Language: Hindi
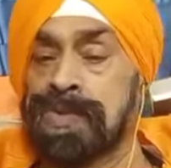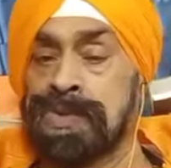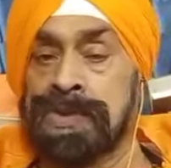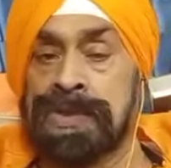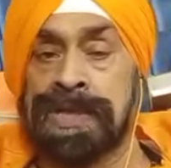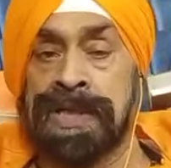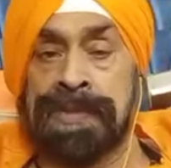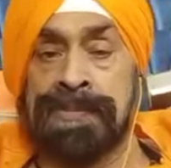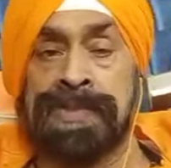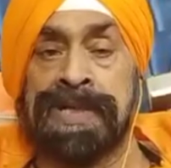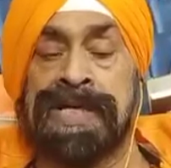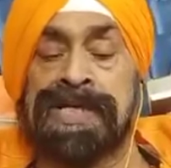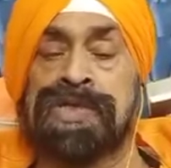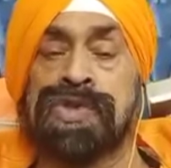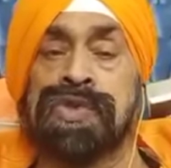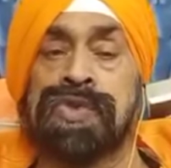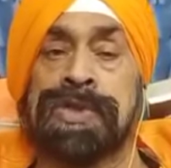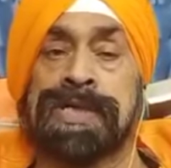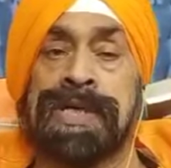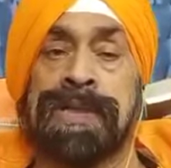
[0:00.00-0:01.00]
उनके
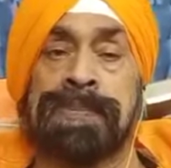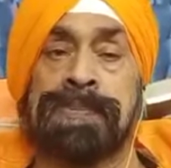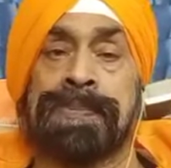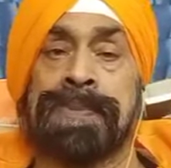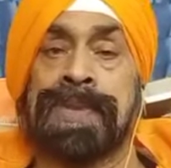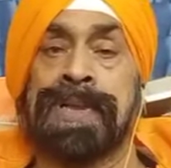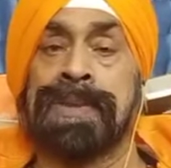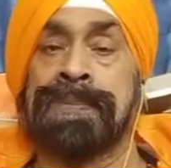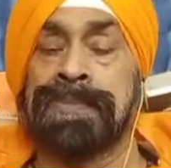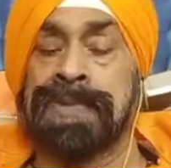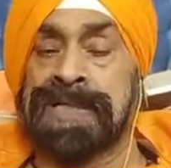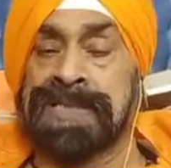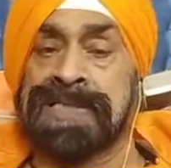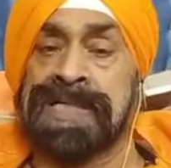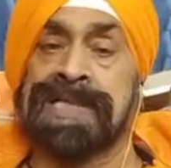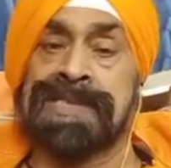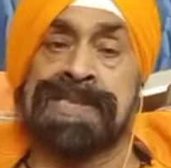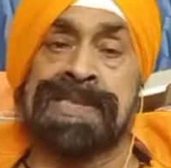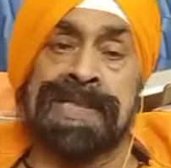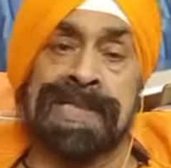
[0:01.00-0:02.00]
बीएचयू के
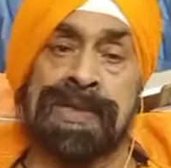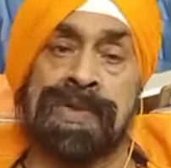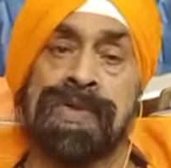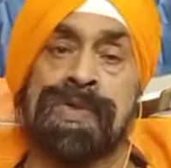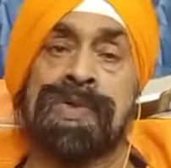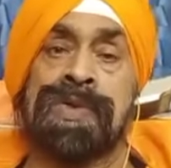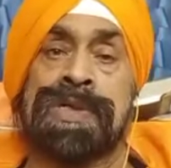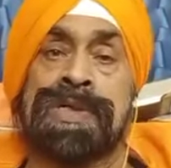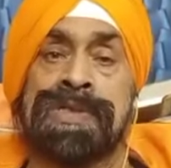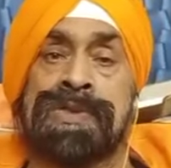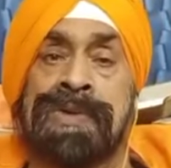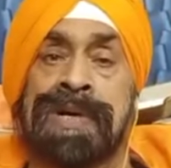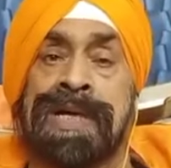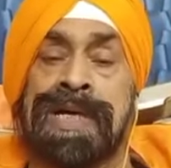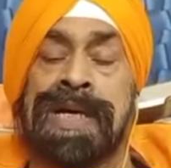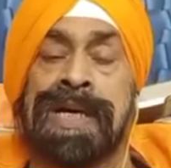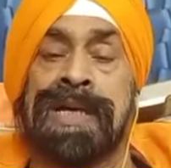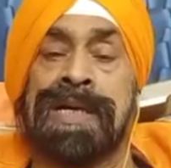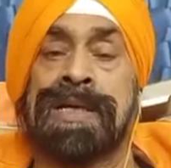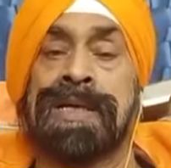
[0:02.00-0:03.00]
प्रशासनिक लोगों के
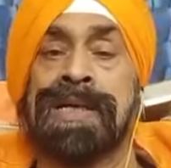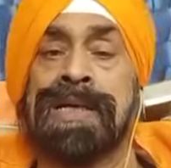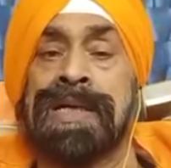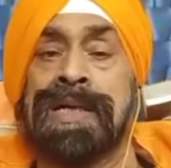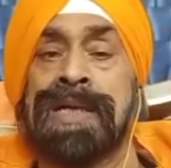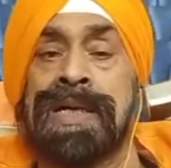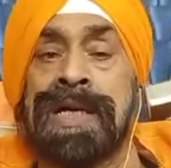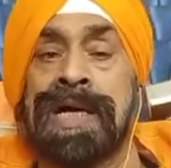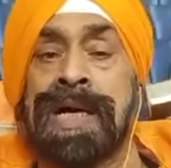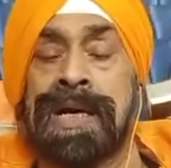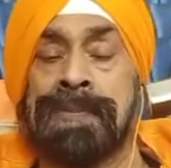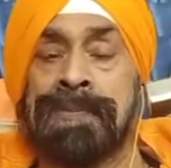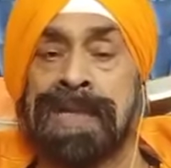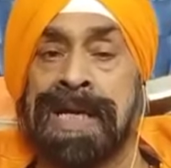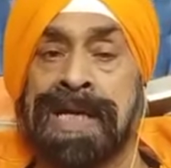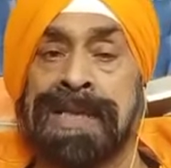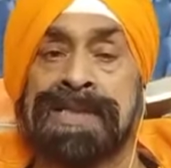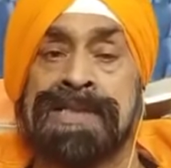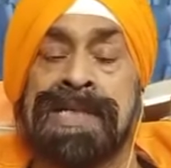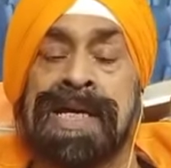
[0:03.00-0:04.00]
द्वारा
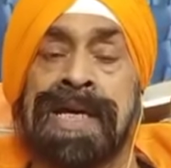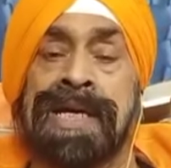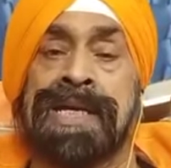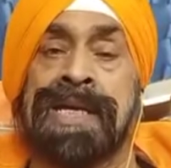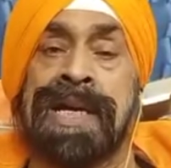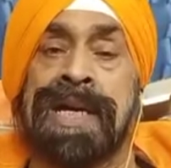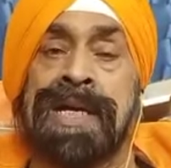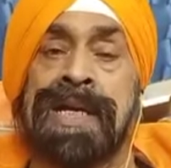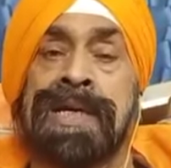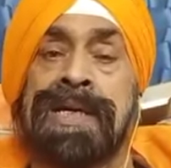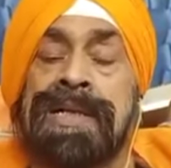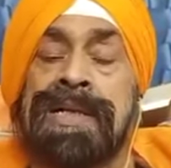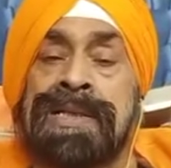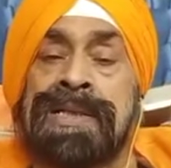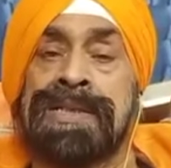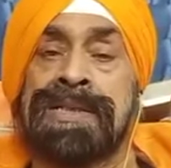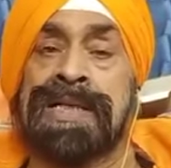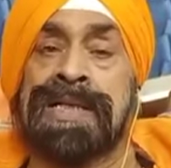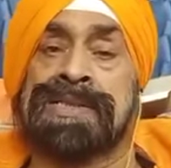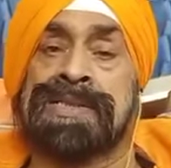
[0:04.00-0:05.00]
हमला किया गया
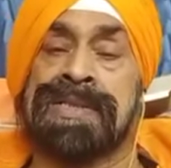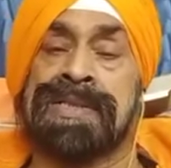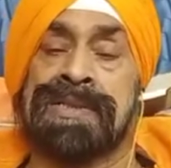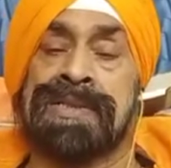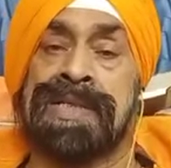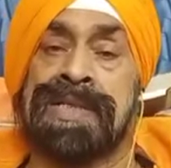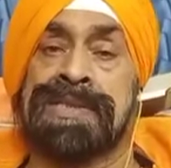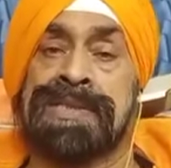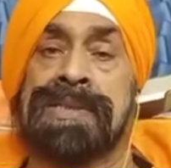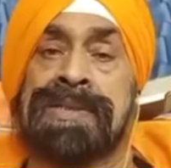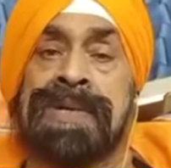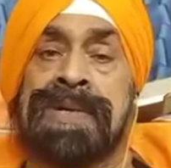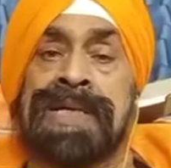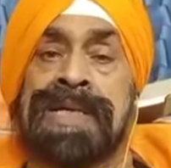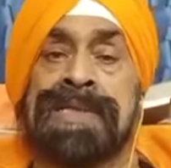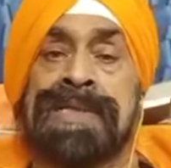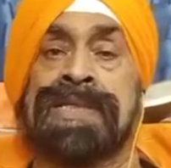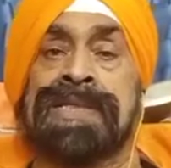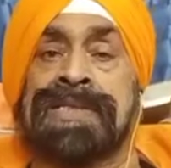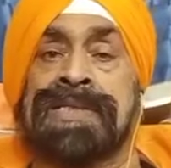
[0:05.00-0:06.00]
यह संदेश
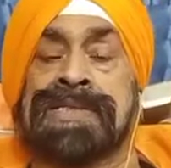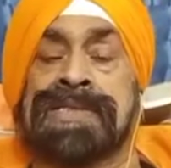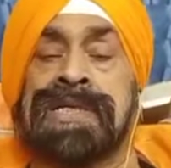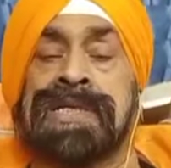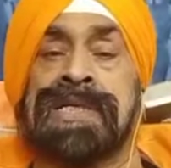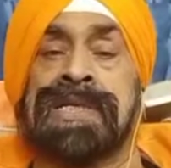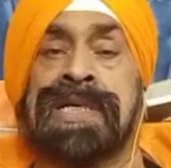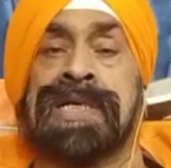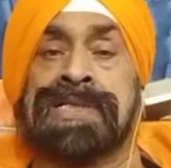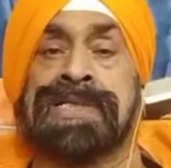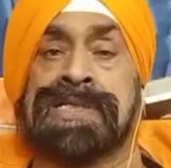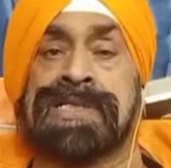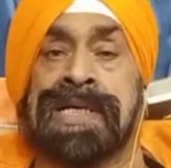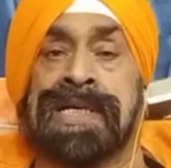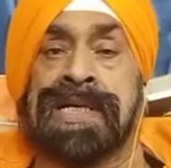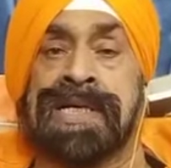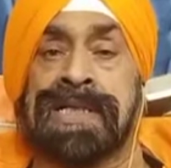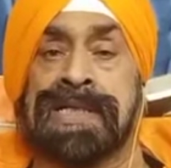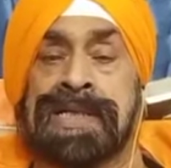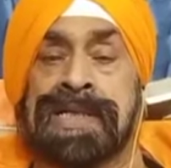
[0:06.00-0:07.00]
हमारे देश के लिए
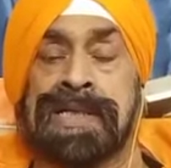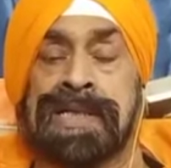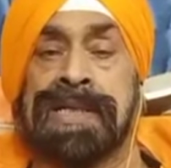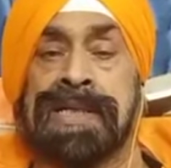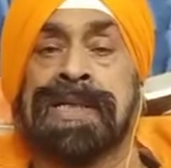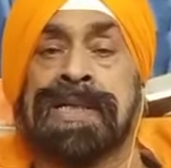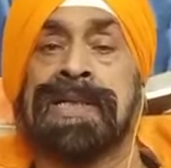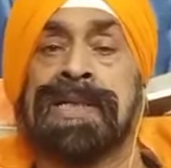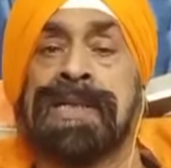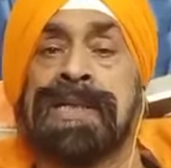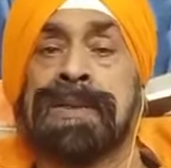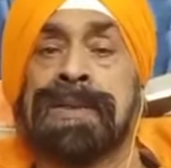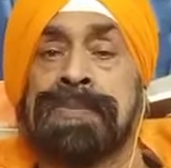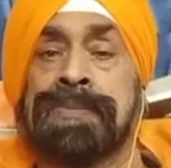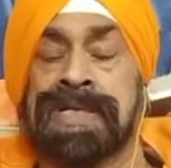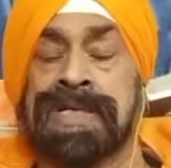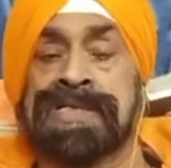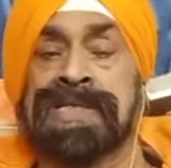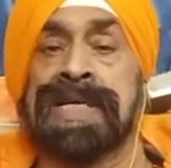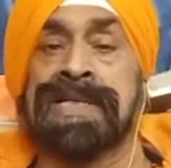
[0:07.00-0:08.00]
अच्छा नहीं है
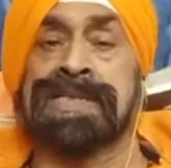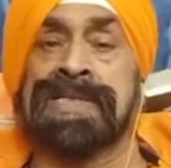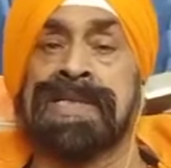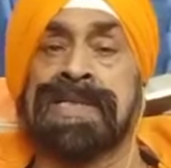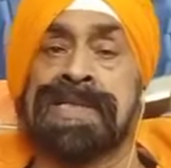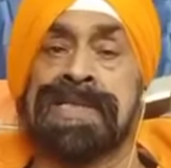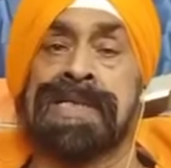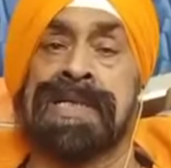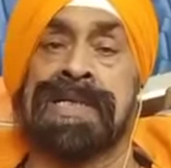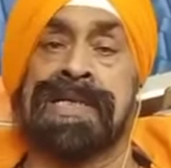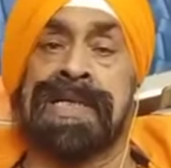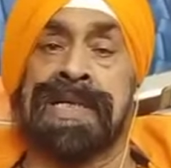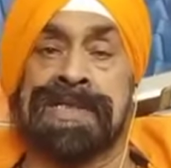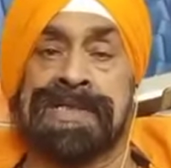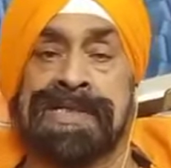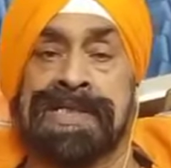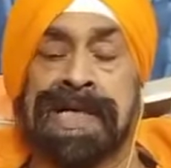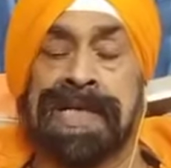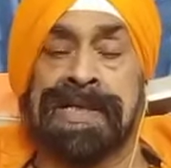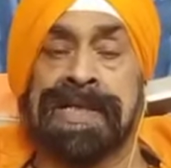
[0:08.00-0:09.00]
प्रशासन के लिए
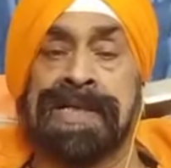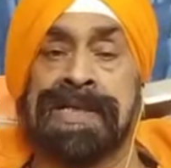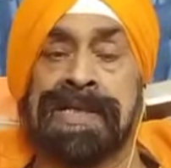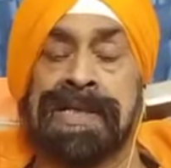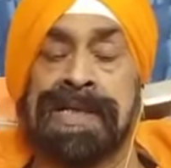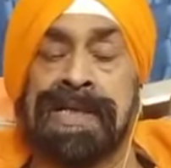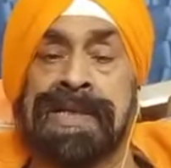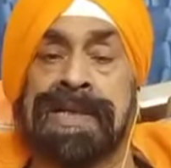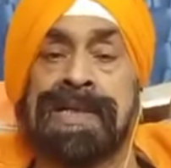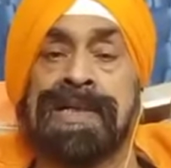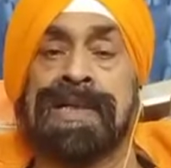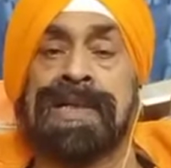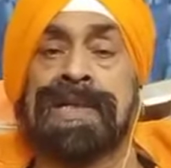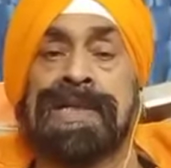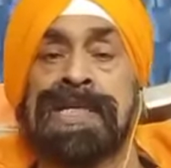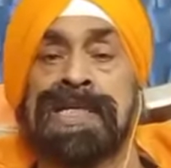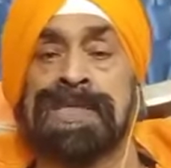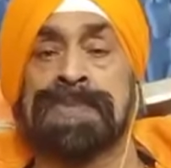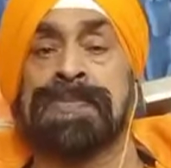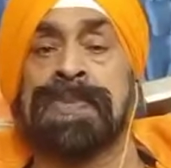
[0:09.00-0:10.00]
अच्छा नहीं है
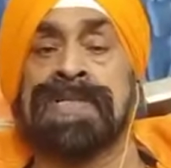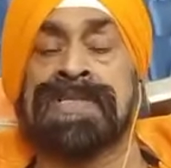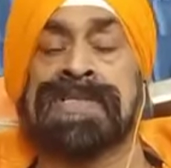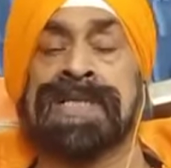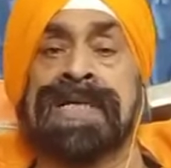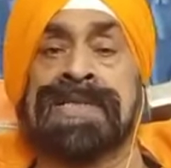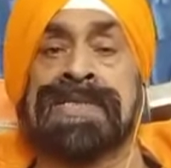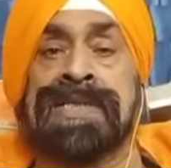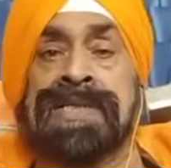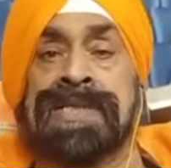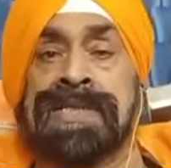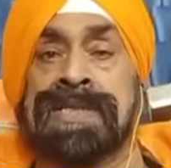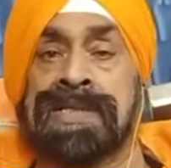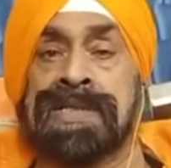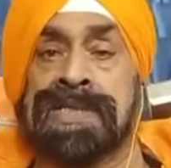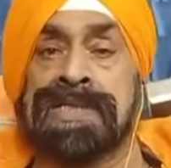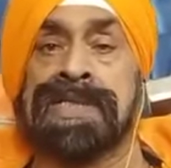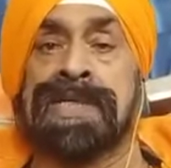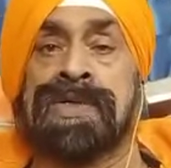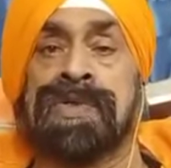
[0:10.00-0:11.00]
इस पर शासन की
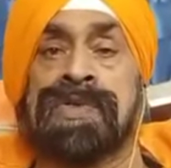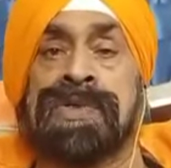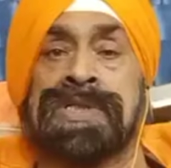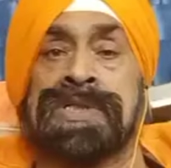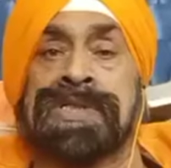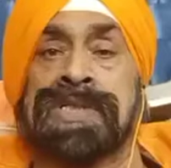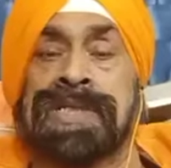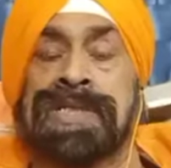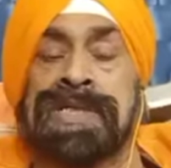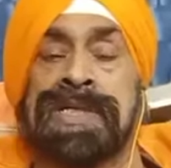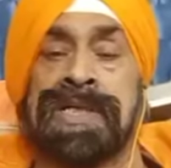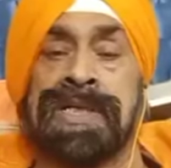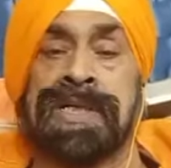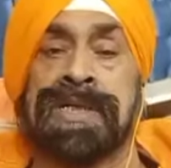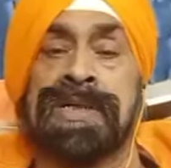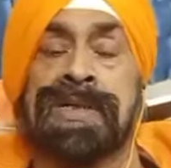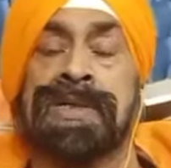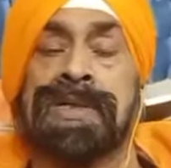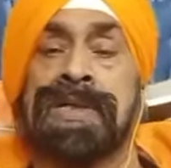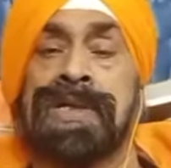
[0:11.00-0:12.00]
नज़र होनी चाहिए
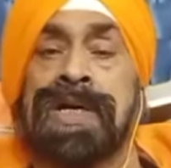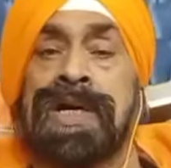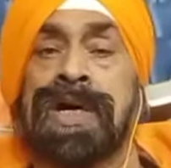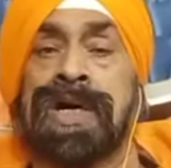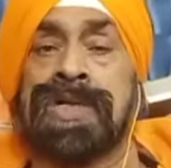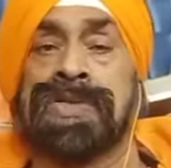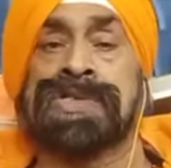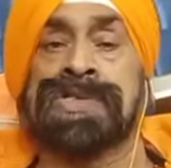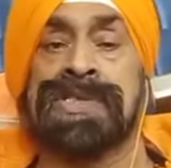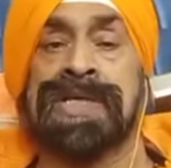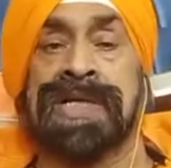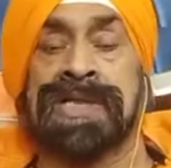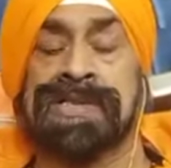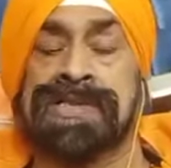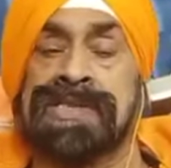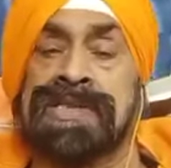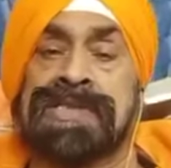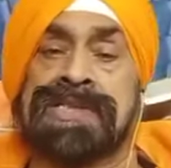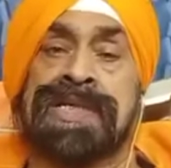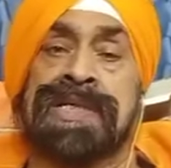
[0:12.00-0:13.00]
और
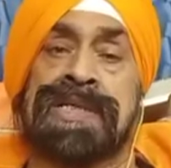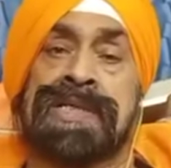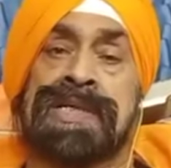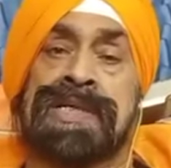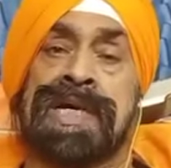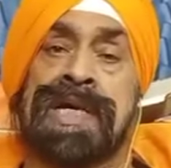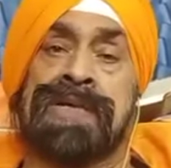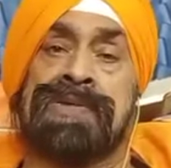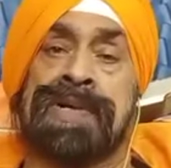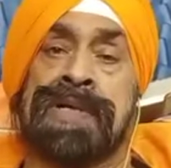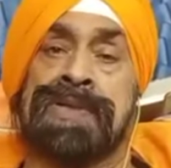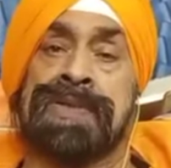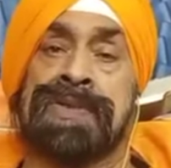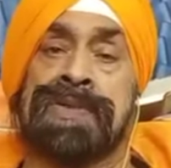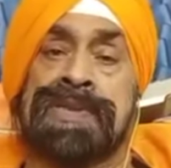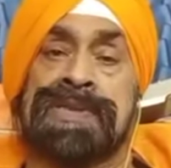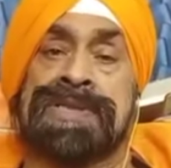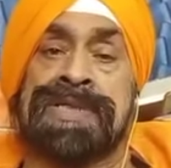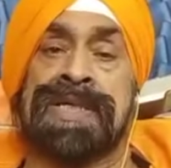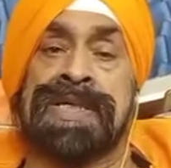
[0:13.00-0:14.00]
सख्त से सख्त कार्रवाई
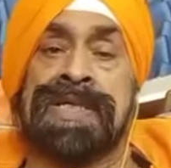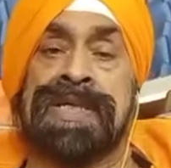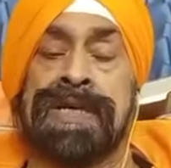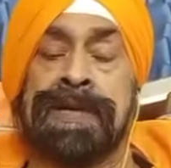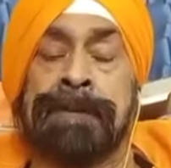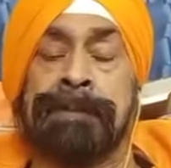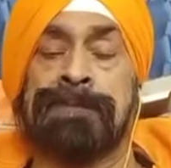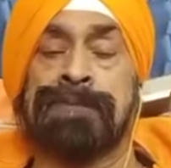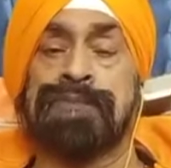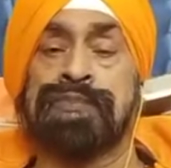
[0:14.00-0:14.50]
होनी चाहिए